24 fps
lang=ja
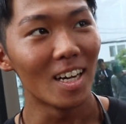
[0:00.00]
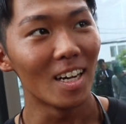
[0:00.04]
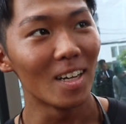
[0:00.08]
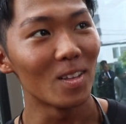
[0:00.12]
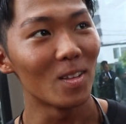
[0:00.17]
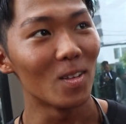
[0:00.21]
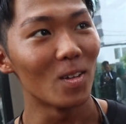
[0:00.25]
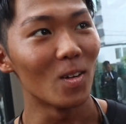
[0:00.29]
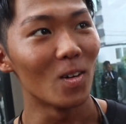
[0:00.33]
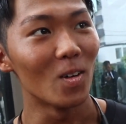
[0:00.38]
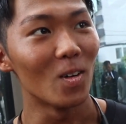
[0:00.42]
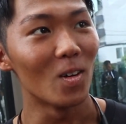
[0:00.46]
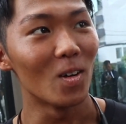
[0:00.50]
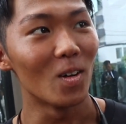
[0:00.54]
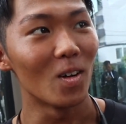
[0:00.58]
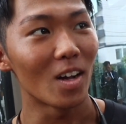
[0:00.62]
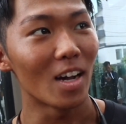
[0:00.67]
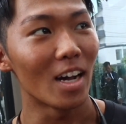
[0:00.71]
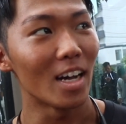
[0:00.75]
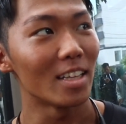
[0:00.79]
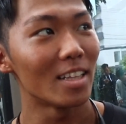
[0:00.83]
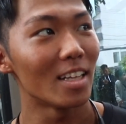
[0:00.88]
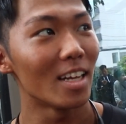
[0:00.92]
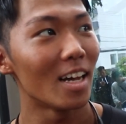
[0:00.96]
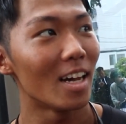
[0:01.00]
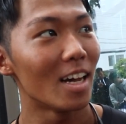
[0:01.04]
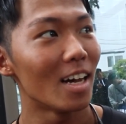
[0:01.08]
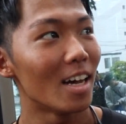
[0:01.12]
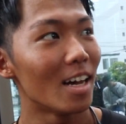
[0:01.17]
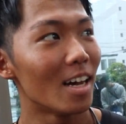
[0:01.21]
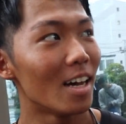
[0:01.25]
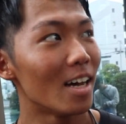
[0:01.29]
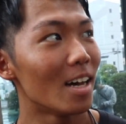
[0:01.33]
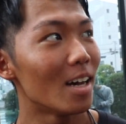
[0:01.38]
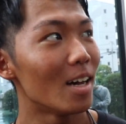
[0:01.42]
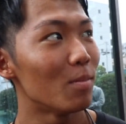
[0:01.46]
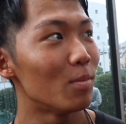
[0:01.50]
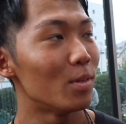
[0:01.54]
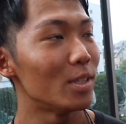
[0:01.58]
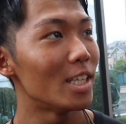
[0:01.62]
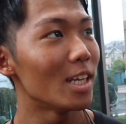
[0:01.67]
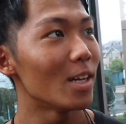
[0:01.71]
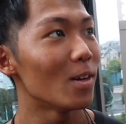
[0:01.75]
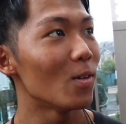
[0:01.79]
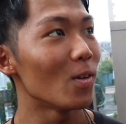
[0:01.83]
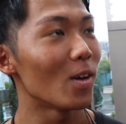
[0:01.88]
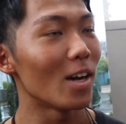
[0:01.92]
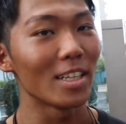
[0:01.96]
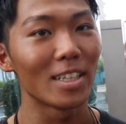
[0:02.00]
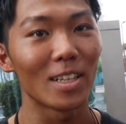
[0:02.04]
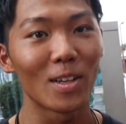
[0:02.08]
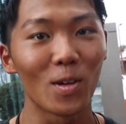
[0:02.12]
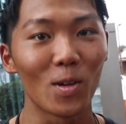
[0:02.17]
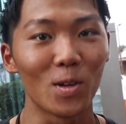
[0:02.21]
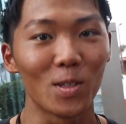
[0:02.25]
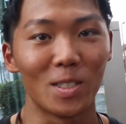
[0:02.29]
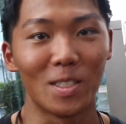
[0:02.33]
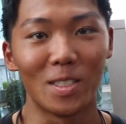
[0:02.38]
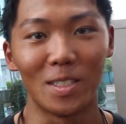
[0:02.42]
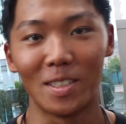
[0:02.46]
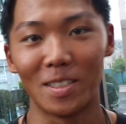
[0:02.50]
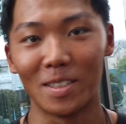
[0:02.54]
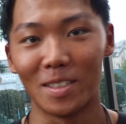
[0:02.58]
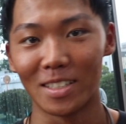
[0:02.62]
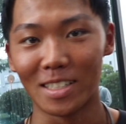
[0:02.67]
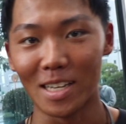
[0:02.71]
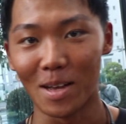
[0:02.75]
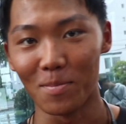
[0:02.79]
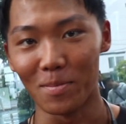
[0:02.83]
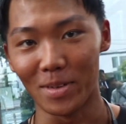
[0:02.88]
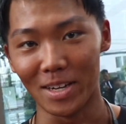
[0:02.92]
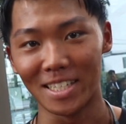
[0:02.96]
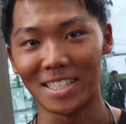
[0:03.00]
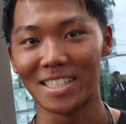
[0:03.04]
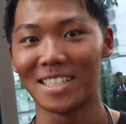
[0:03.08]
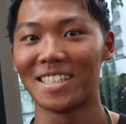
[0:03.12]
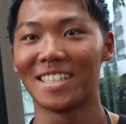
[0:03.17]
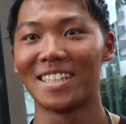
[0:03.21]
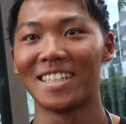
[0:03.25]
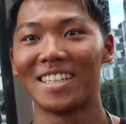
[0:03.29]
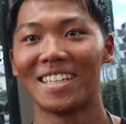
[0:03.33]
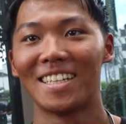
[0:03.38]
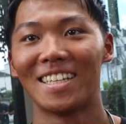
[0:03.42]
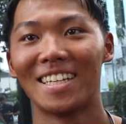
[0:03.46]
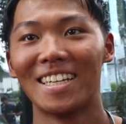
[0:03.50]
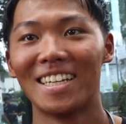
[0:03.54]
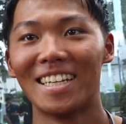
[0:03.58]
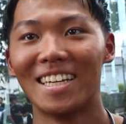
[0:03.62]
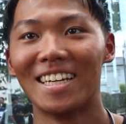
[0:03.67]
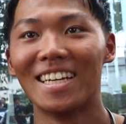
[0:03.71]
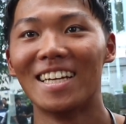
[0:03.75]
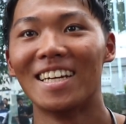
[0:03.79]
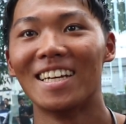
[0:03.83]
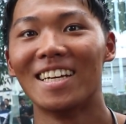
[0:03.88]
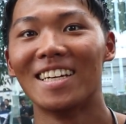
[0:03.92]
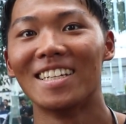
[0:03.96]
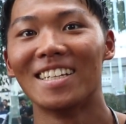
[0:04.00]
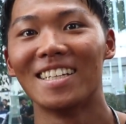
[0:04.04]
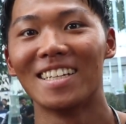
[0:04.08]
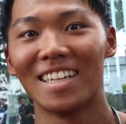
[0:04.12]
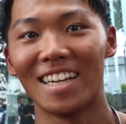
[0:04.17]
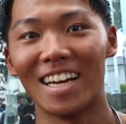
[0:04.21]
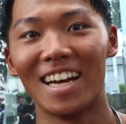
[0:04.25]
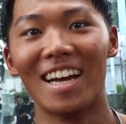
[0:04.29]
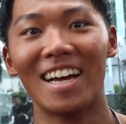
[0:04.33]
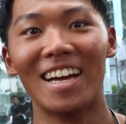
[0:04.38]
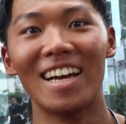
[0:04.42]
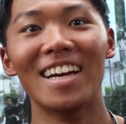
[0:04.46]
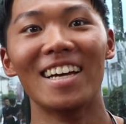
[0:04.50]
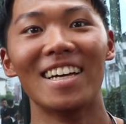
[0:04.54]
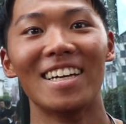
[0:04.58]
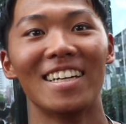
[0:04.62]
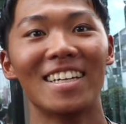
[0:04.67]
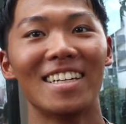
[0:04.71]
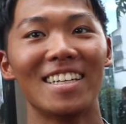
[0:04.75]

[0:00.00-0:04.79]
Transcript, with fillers: あと肩豚の肩ロース3枚です豚の肩ロース3枚、はい、